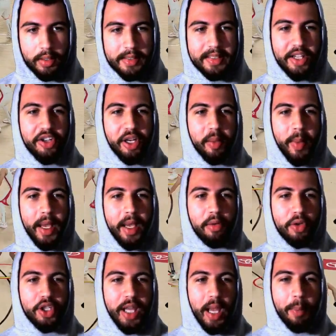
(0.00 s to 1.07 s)
Sidic Bay
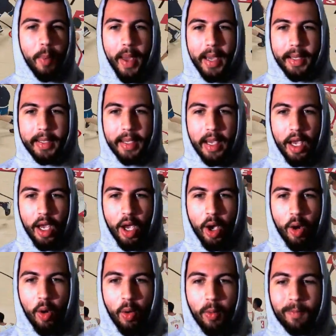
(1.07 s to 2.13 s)
no step back.
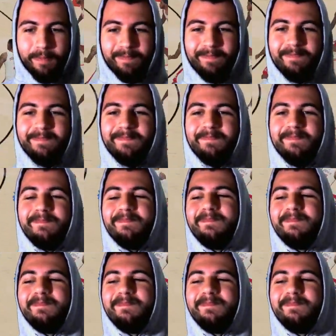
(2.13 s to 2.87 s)
Hum.